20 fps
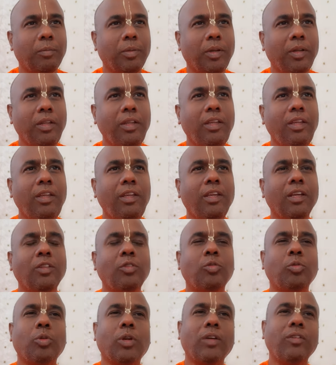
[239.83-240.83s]
பெரிய
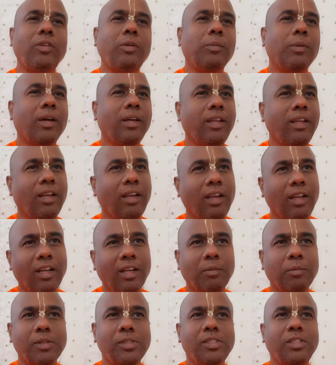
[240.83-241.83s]
துறவி
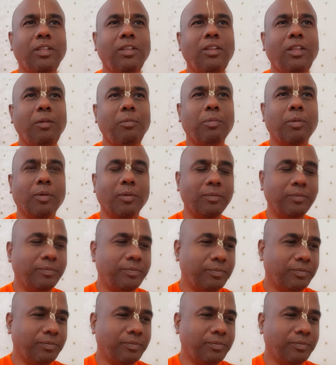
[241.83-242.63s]
மாதிரியெல்லாம் நம்ம சிந்திப்போம்